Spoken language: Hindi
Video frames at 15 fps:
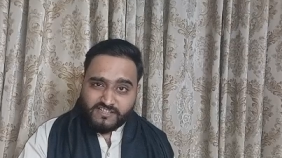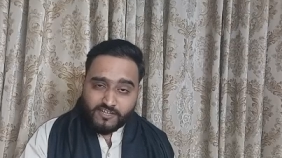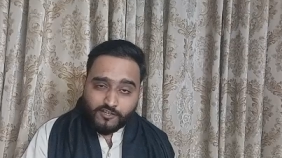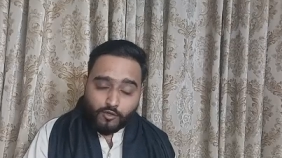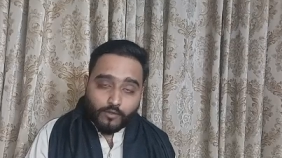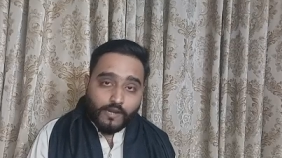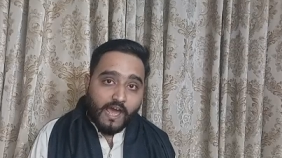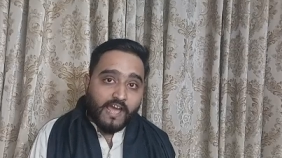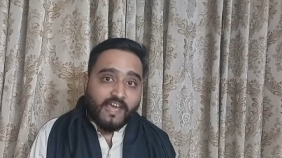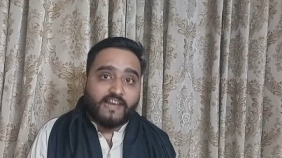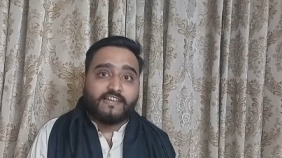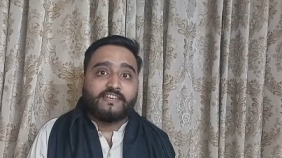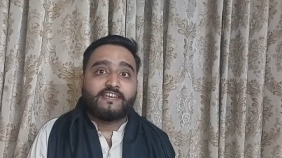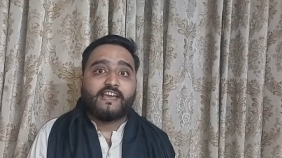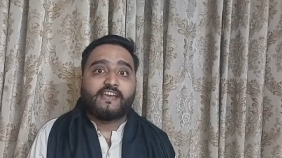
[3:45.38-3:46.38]
जिनको
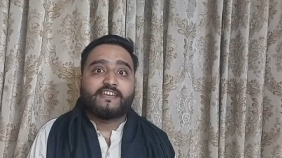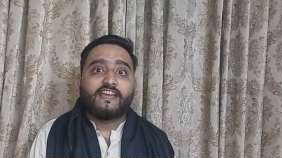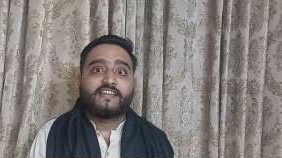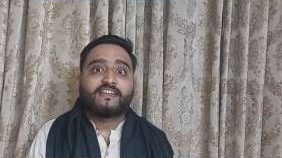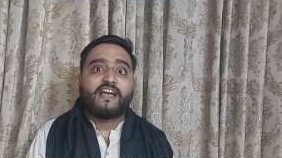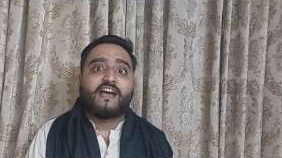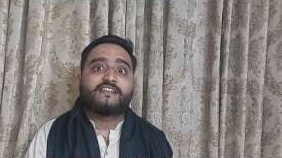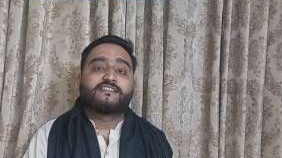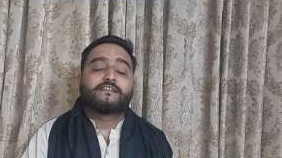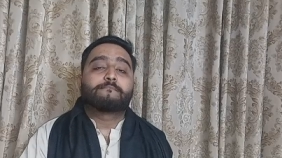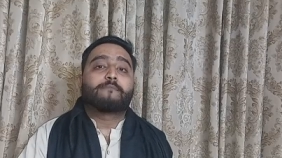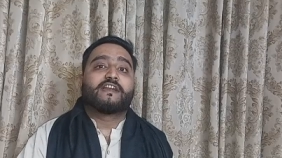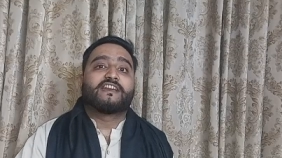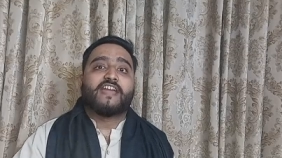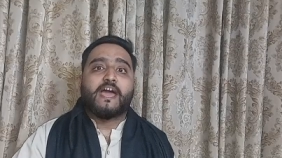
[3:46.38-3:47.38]
नाहल किया गया था जिन
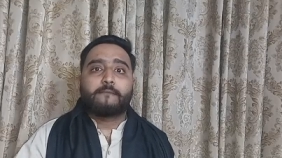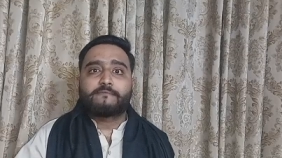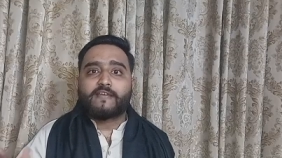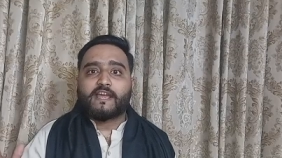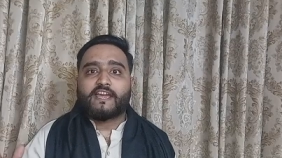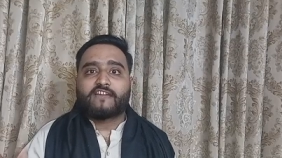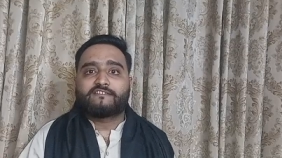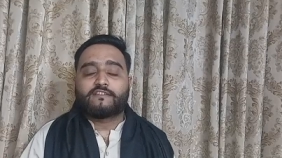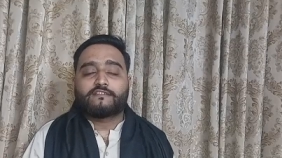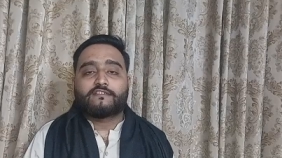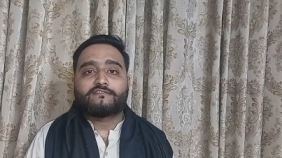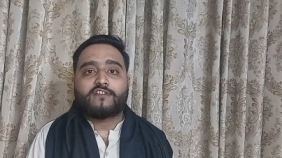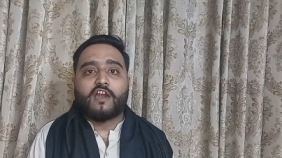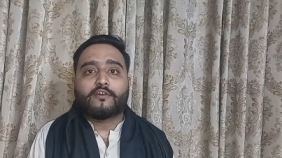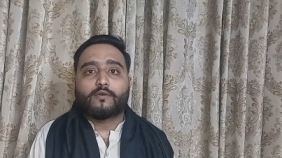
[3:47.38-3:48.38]
पर नैब के केसेस
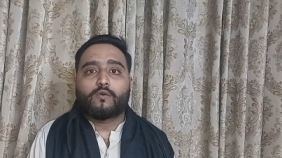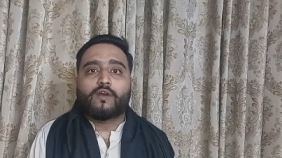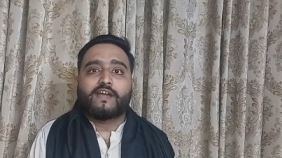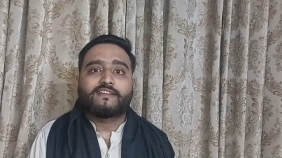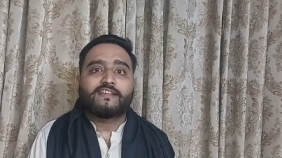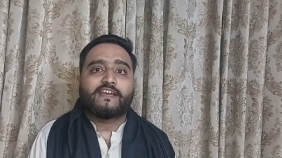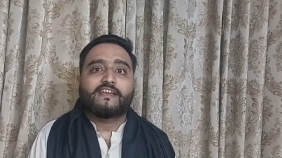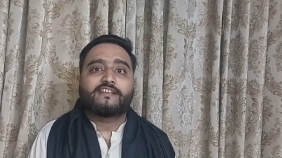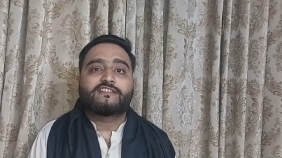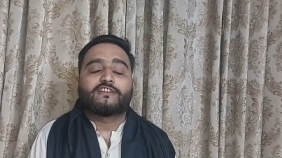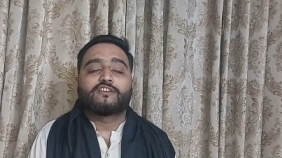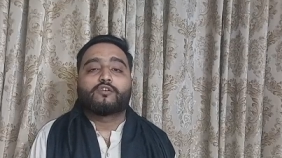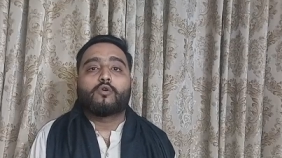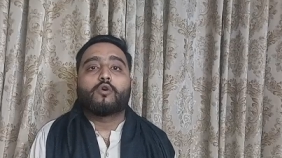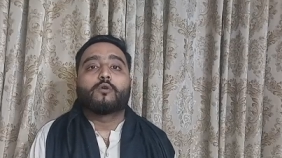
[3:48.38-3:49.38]
स्टार्ट हो गए थे
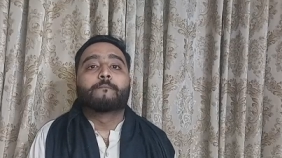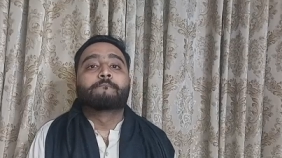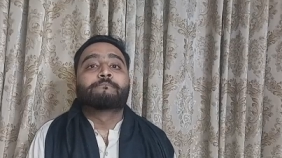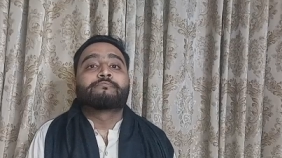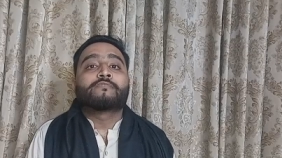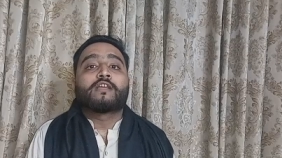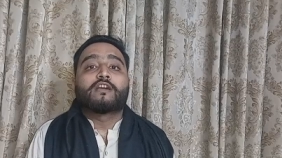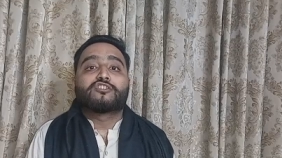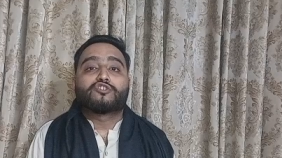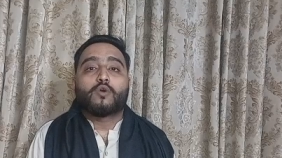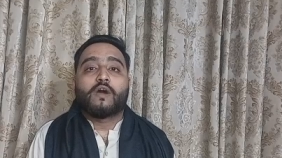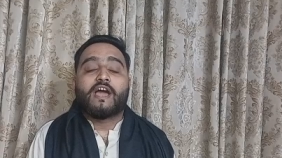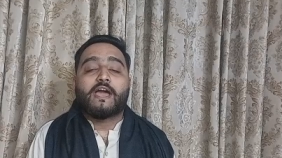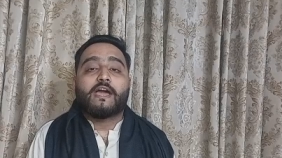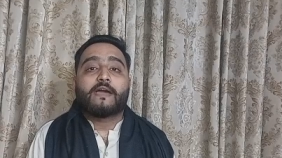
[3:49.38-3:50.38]
जिनको जो
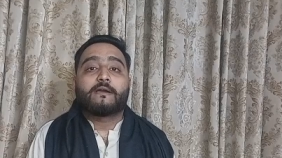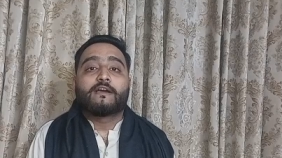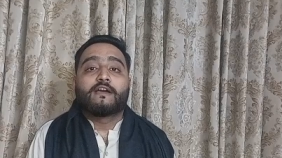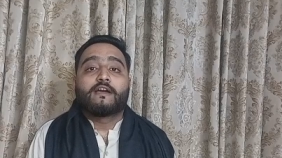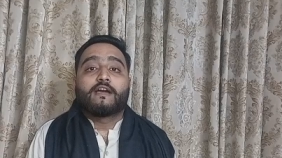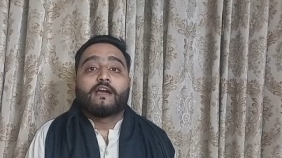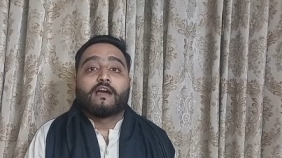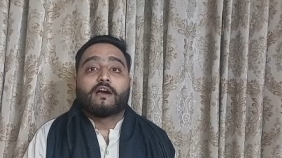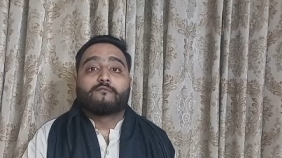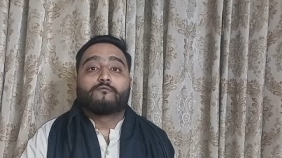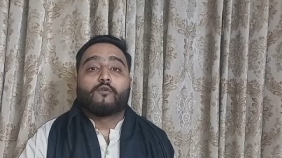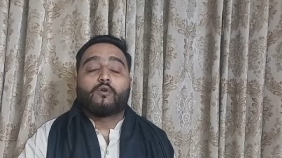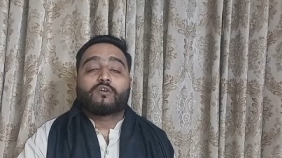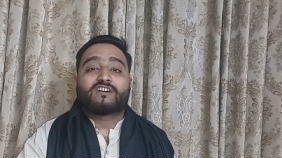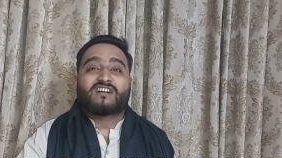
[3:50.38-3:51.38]
है
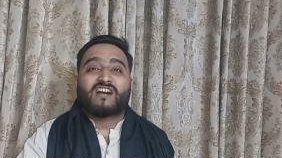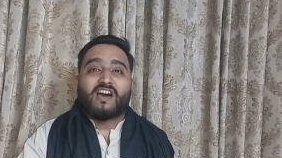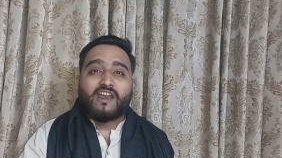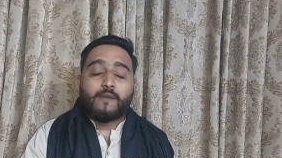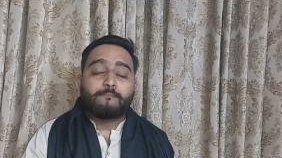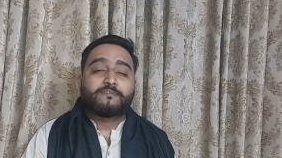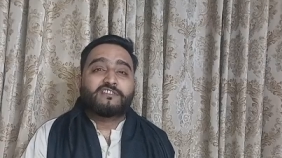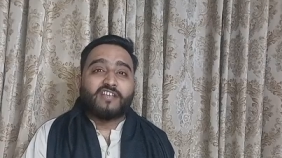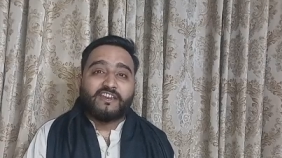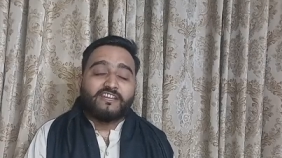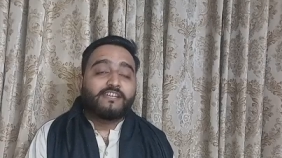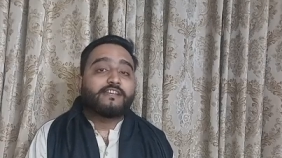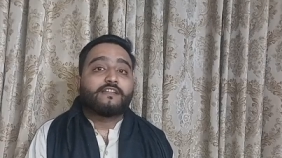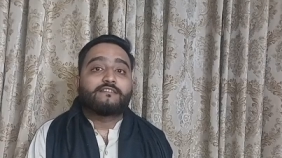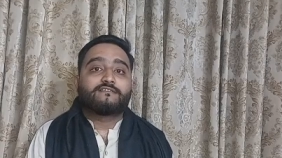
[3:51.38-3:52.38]
वो करप्ट
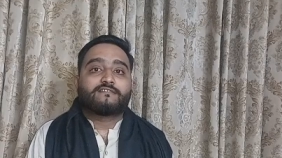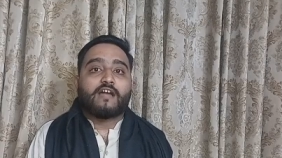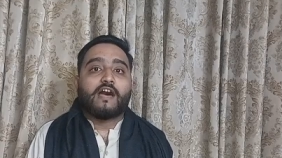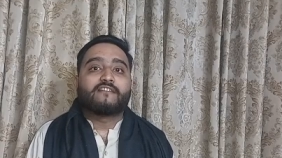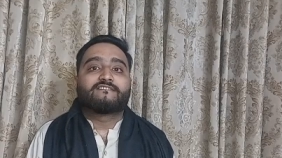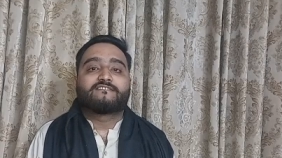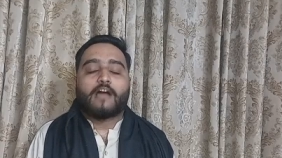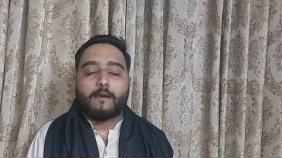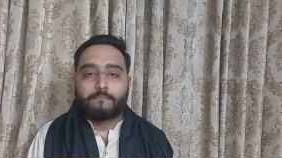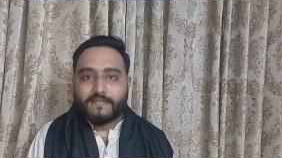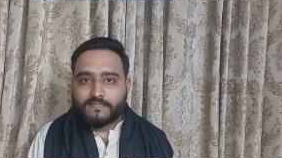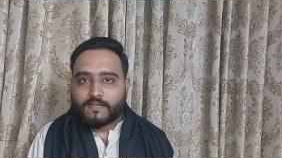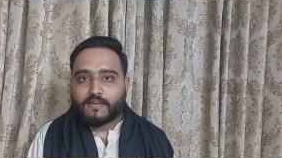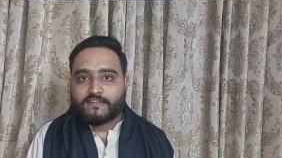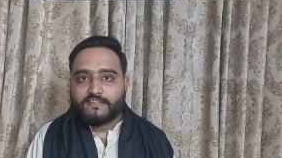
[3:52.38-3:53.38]
तरीन इंसान
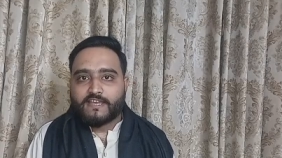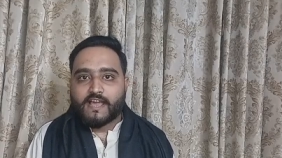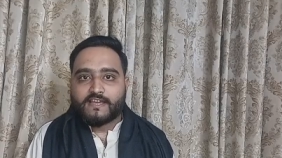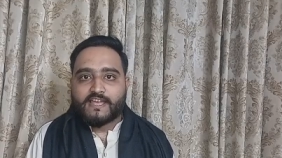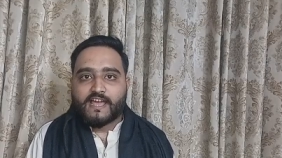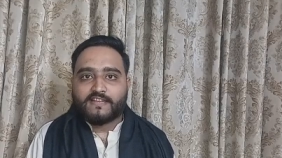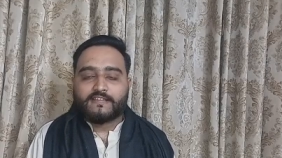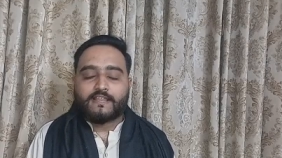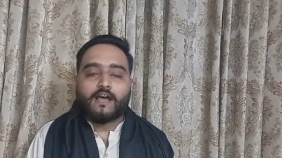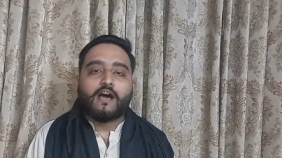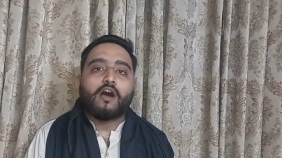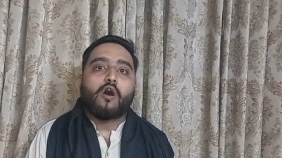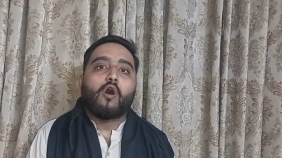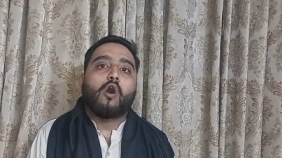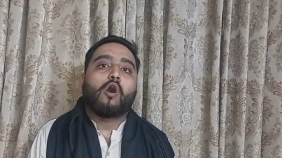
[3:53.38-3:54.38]
साबित कर दिया गया था
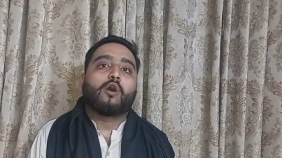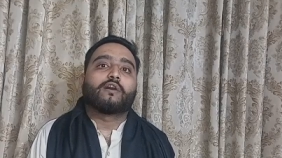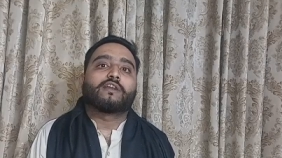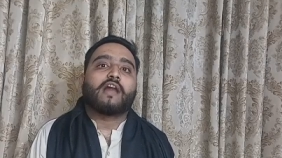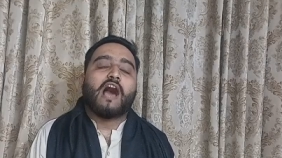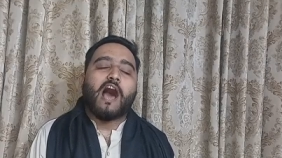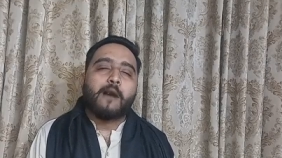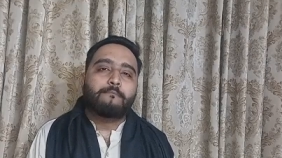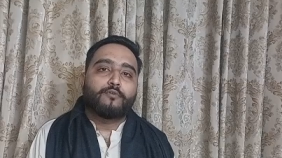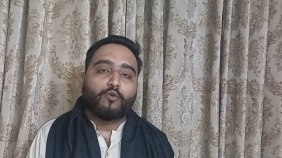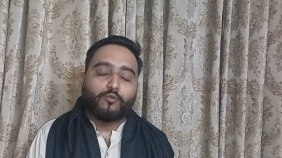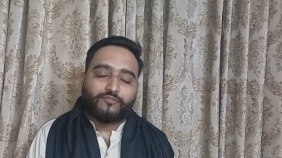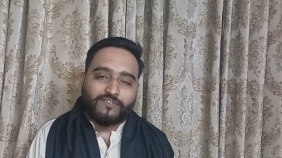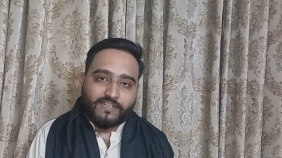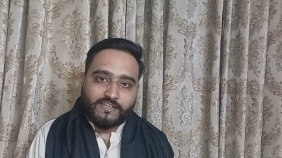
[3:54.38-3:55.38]
और अब
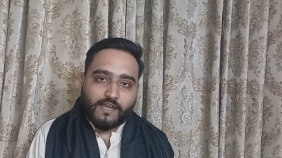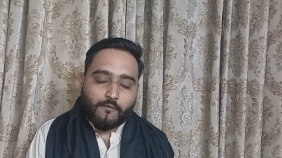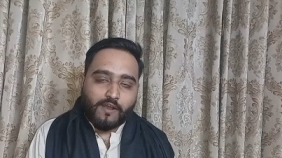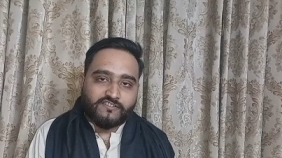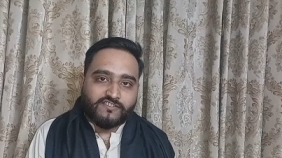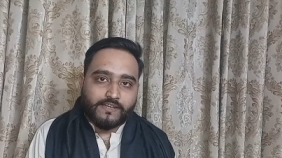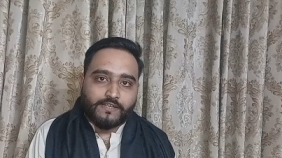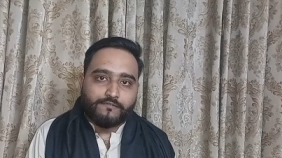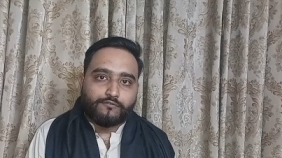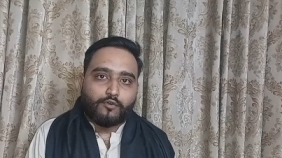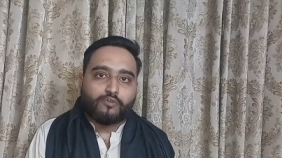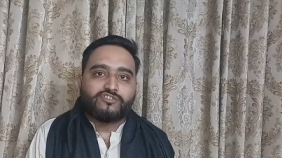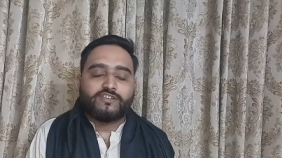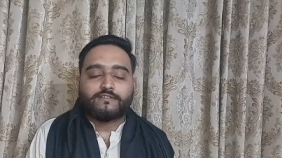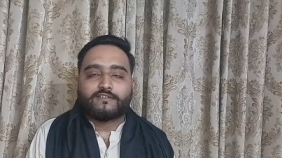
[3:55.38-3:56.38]
उसी नवाज शरीफ
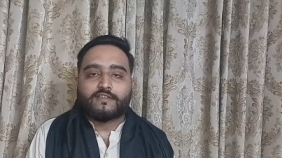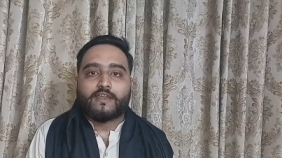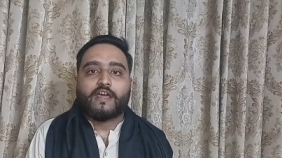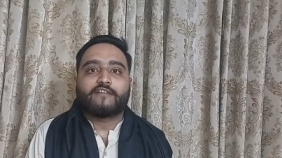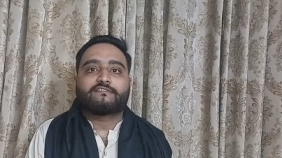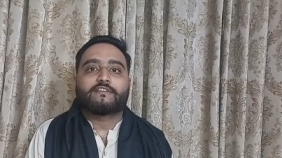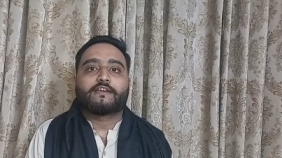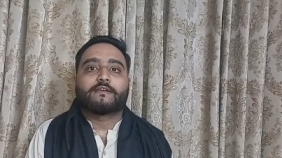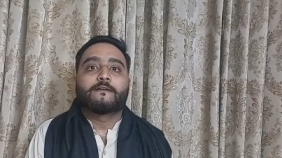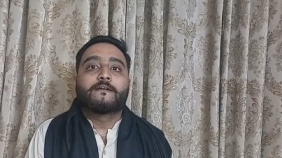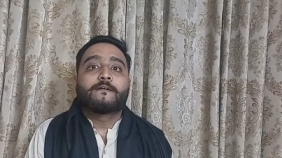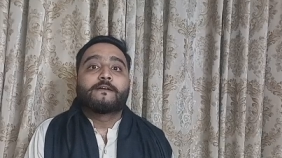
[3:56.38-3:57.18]
को जिस तरह से